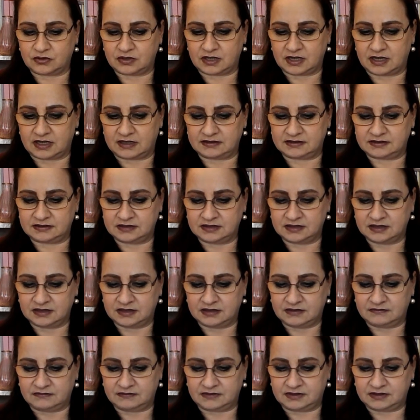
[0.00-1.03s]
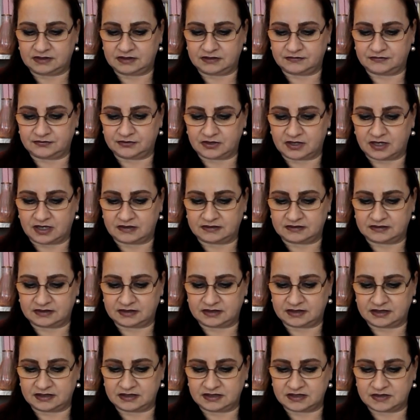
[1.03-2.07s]
hoch an, wenn ihr für
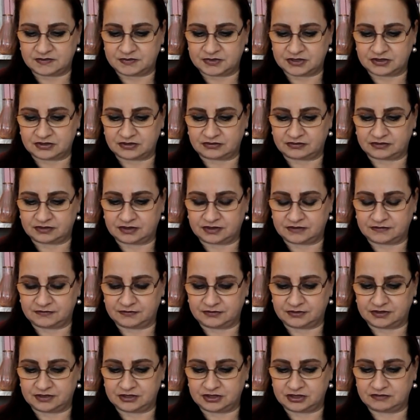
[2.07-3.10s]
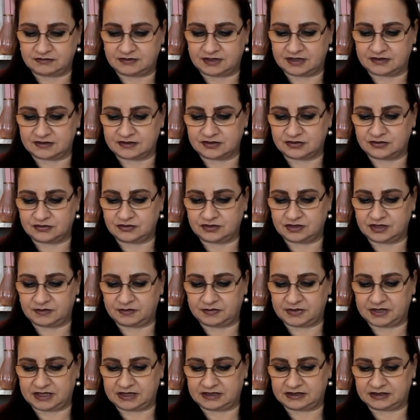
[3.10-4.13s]
andere, insbesondere für die schweren Sünder
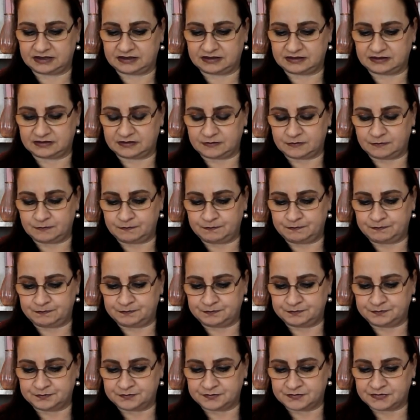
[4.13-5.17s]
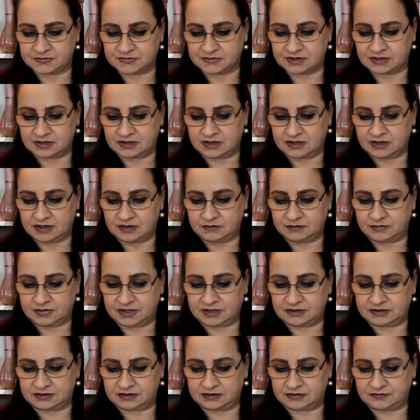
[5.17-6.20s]
betet.
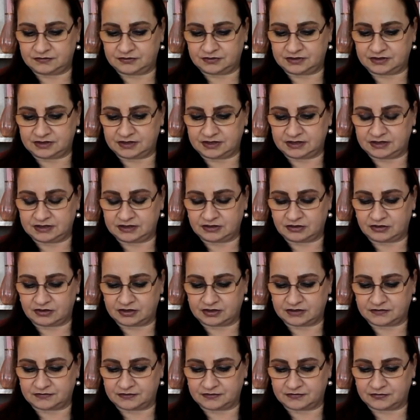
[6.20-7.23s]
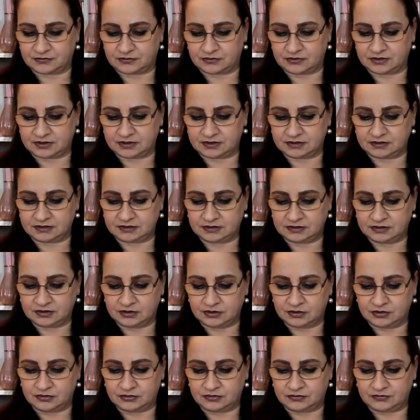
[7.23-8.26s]
Betet für die, die euch verfolgen
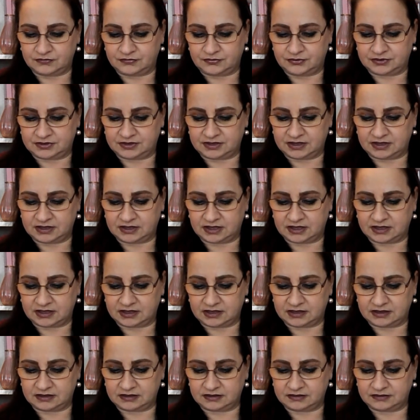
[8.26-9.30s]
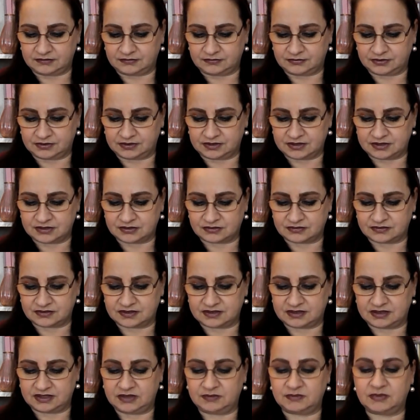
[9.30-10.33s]
und für diejenigen, für die
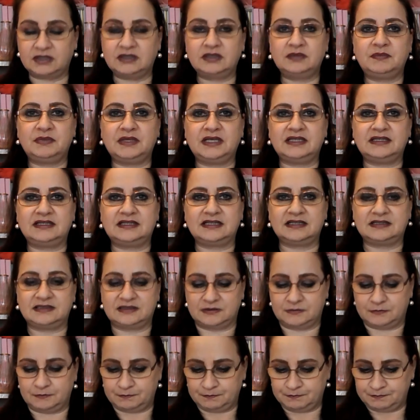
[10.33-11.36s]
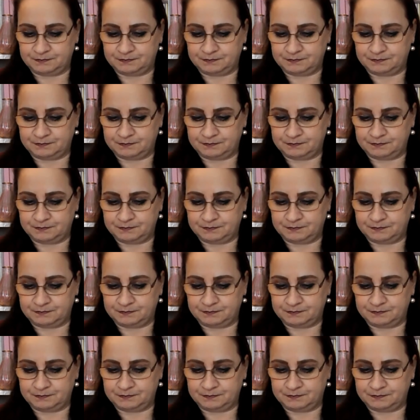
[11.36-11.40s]
sonst niemand betet.